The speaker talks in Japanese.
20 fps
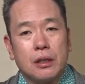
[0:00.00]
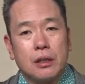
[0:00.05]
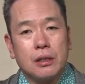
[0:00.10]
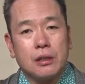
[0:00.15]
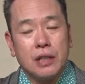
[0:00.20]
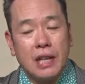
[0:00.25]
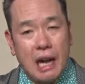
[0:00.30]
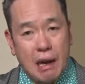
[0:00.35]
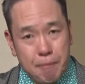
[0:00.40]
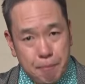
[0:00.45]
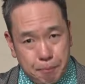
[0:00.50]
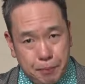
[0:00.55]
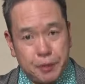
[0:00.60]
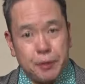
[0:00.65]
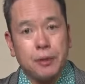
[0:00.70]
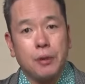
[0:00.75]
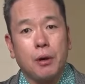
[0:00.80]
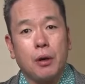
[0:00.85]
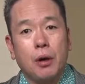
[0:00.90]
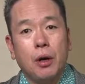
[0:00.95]

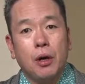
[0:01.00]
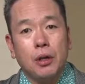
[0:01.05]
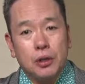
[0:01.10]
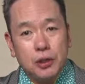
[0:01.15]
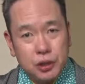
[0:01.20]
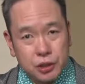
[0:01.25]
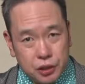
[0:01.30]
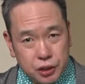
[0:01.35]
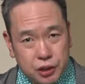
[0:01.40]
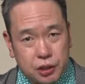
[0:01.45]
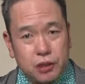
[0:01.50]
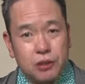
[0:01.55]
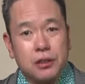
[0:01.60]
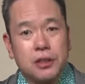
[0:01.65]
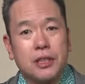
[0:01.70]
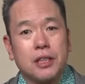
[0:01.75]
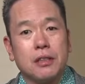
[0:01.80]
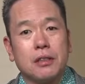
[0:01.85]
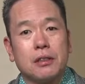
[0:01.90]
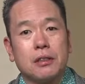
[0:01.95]
グランプリの優
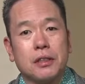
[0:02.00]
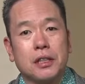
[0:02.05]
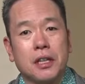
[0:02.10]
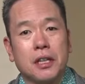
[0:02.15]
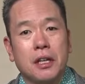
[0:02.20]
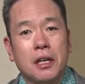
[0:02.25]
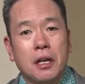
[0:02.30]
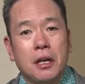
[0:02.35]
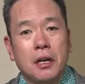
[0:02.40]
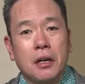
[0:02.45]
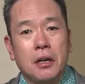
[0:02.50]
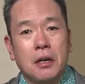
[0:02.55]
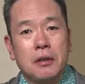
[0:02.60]
勝戦の時